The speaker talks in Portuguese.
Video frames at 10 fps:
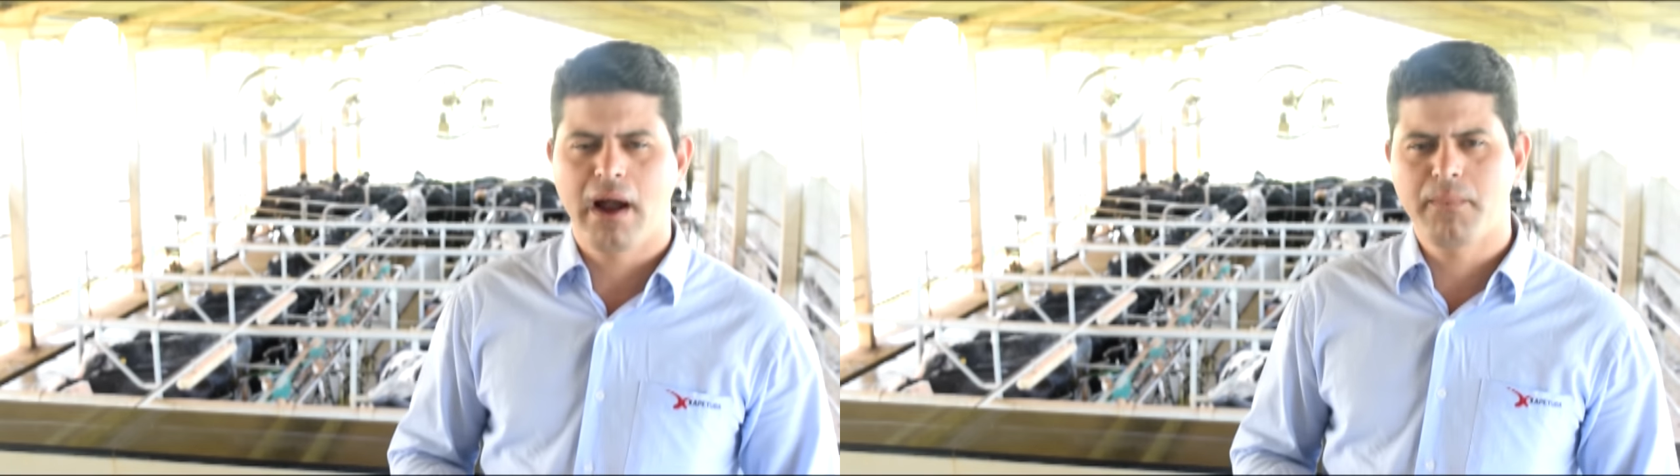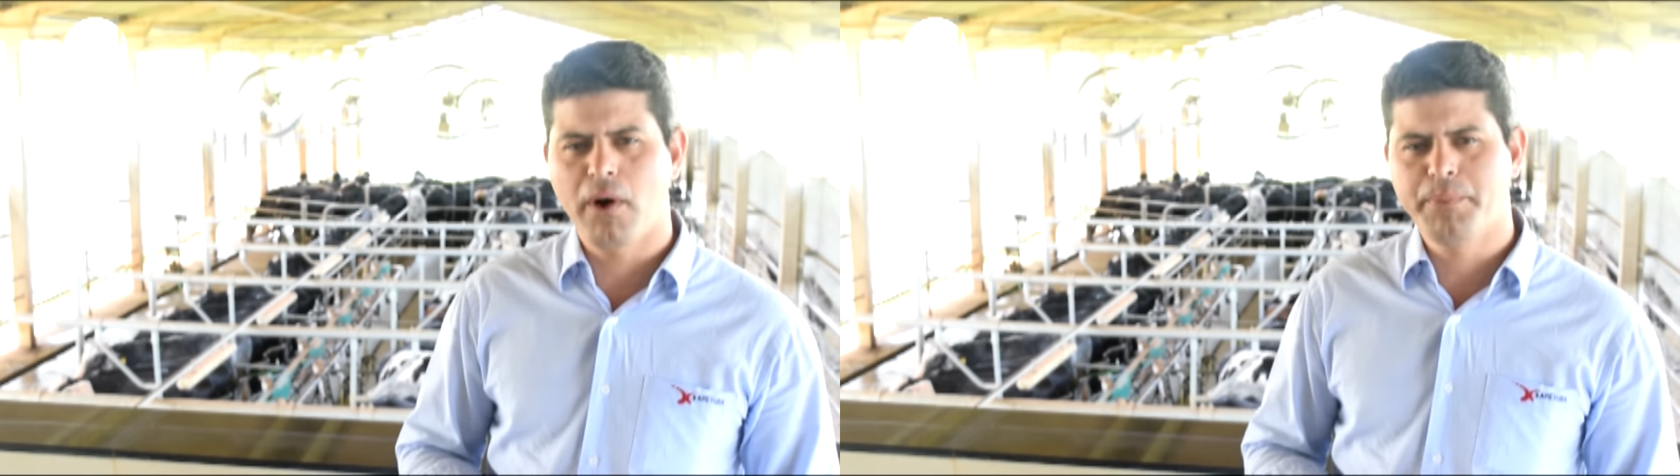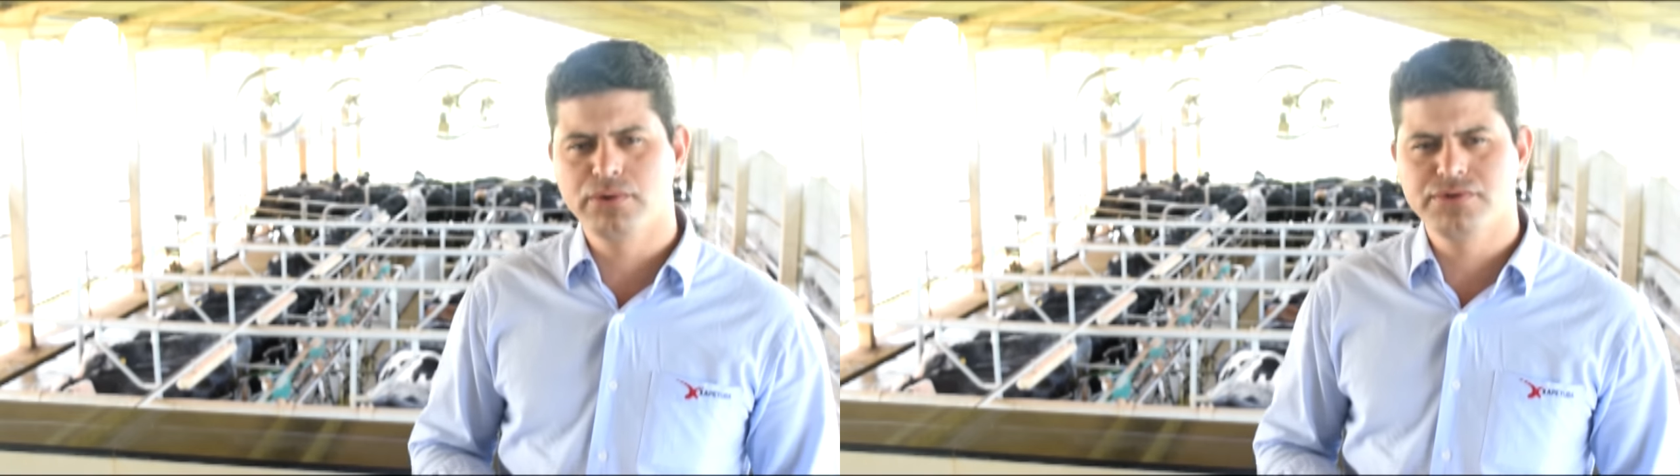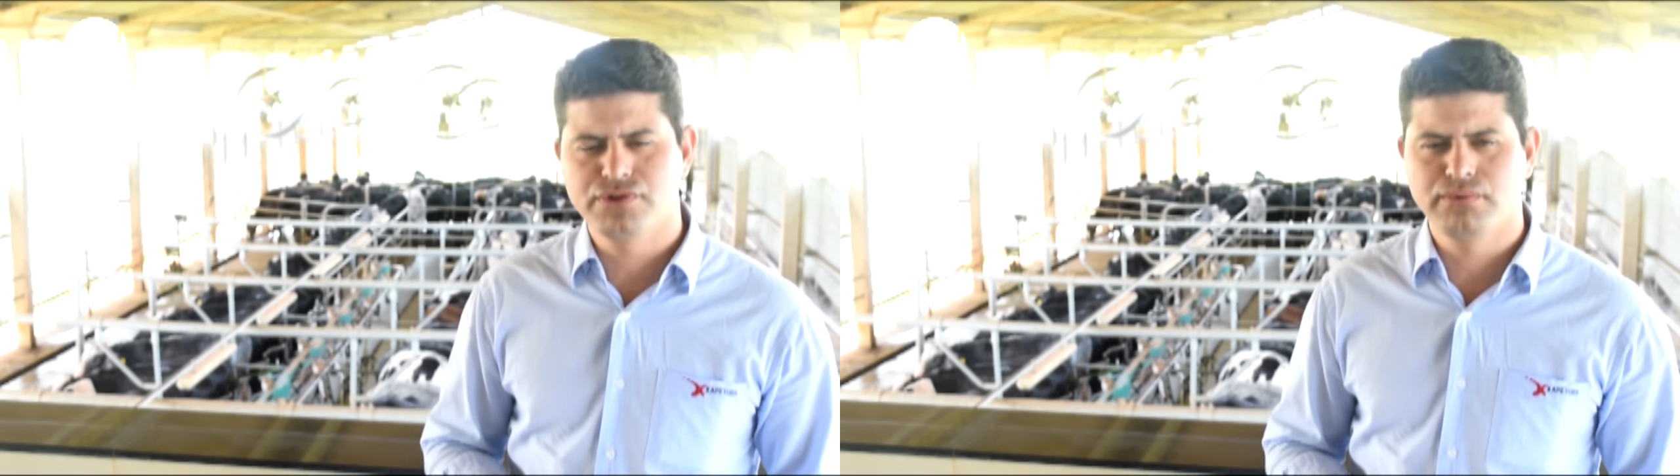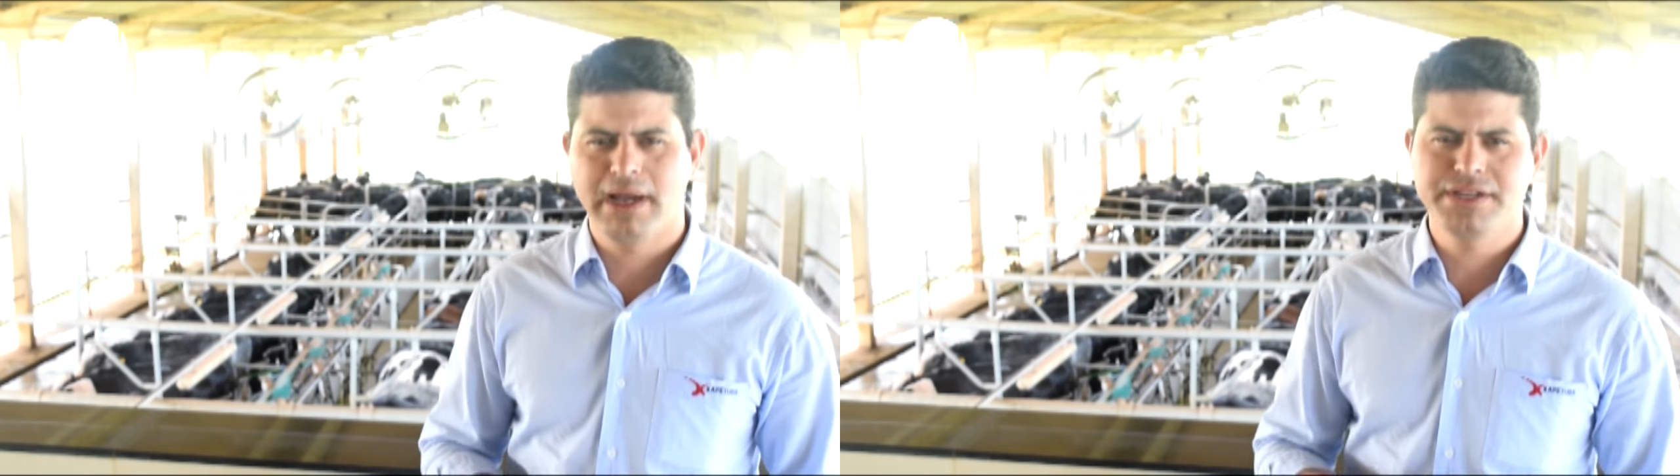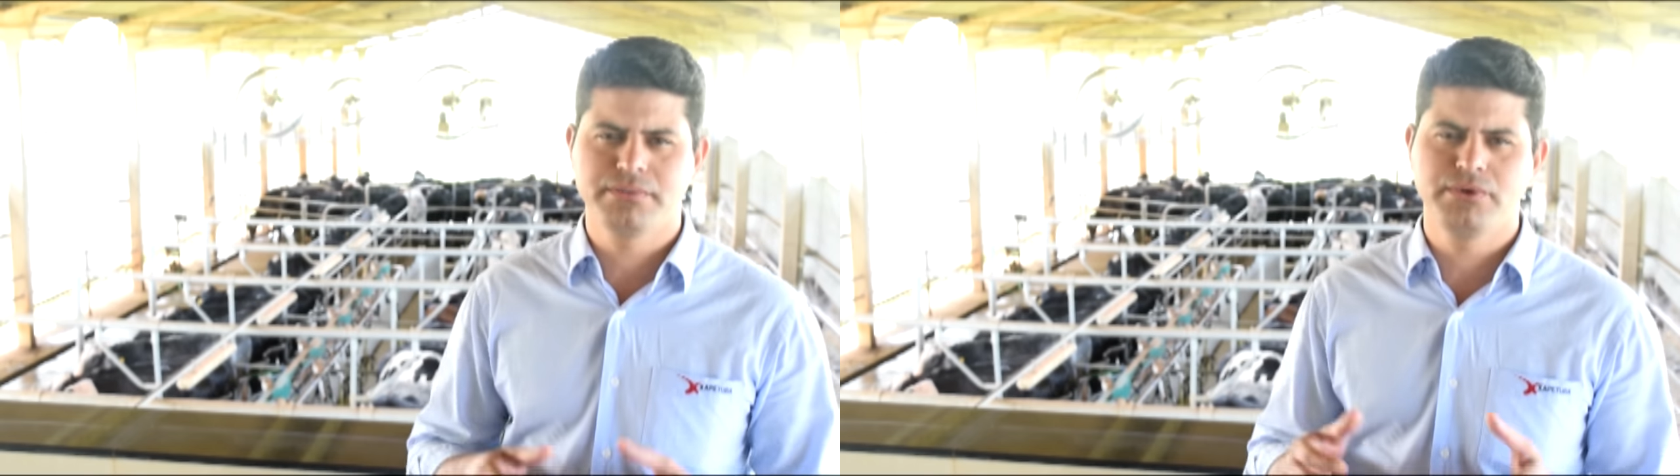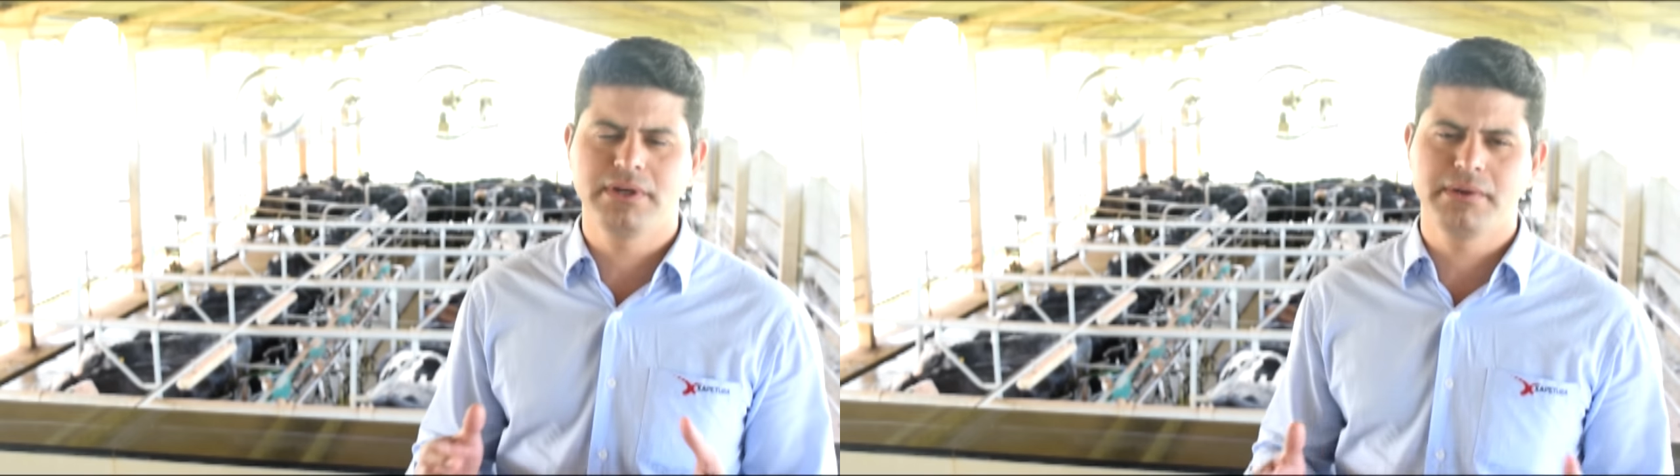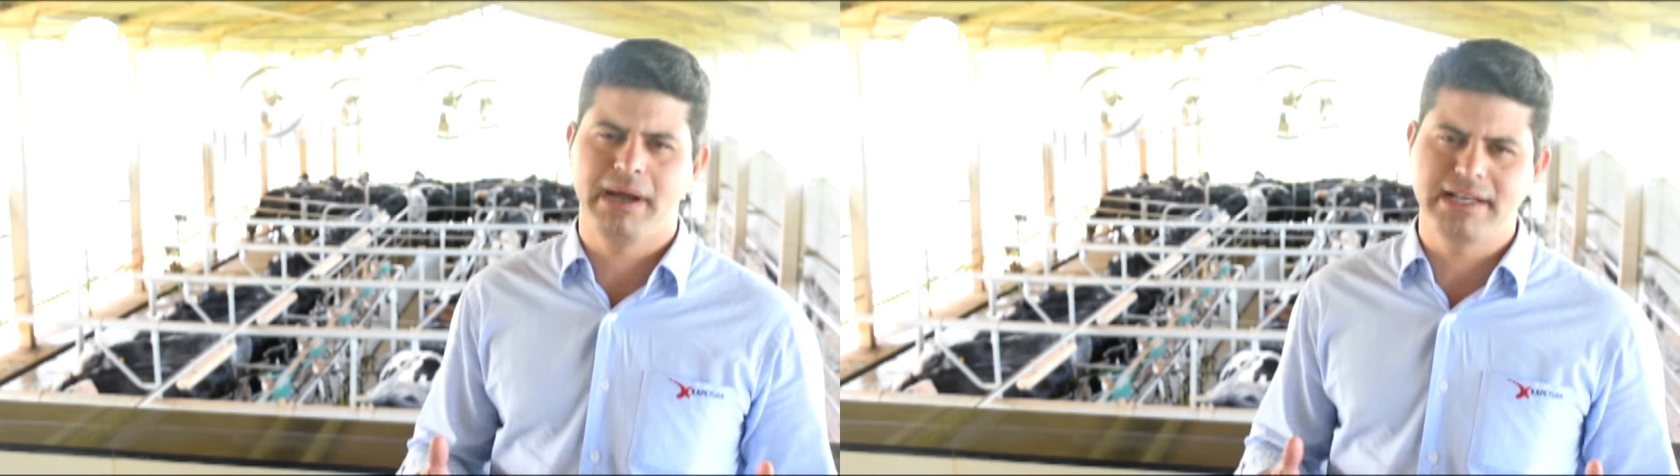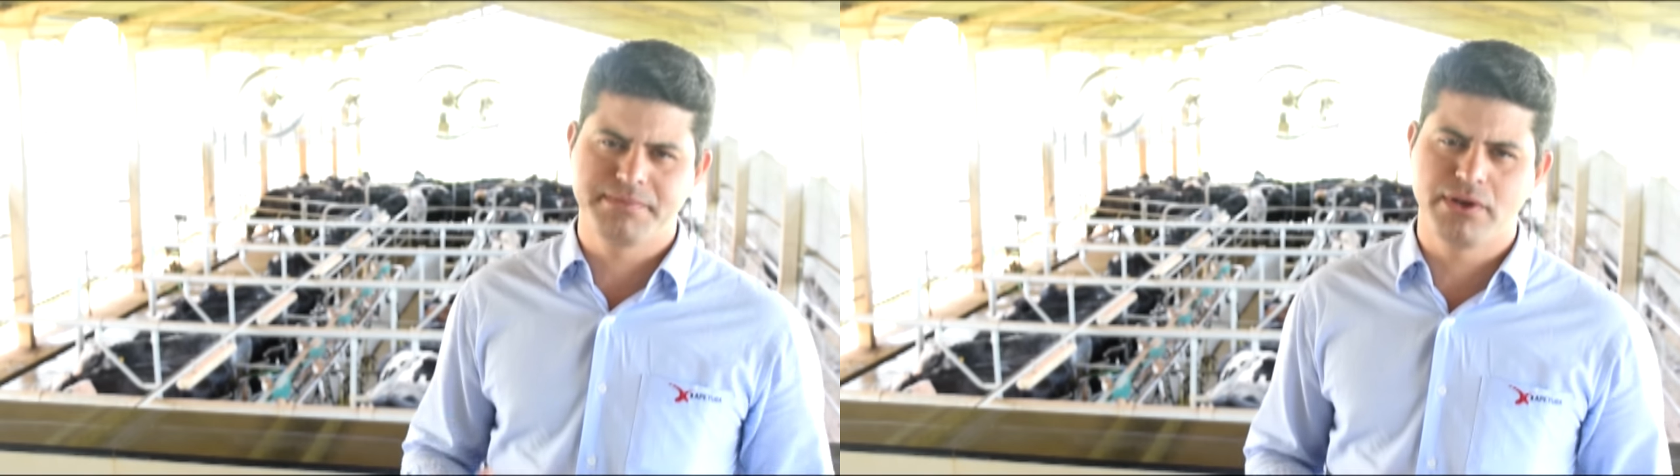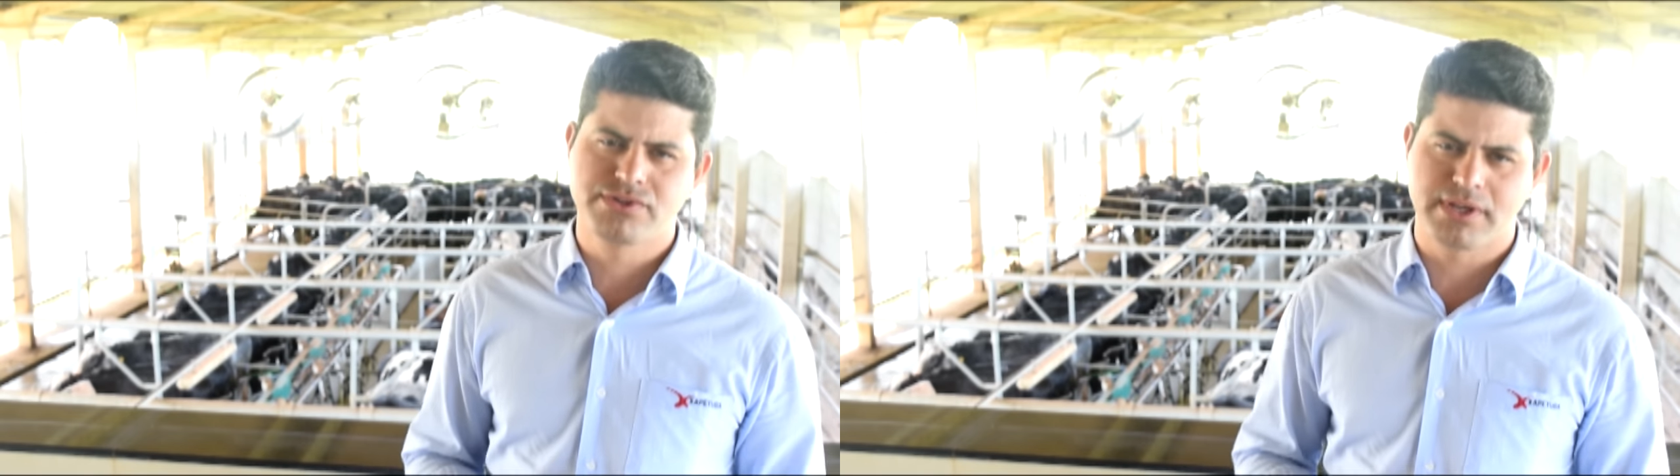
a qual produziu mais de mil animais meio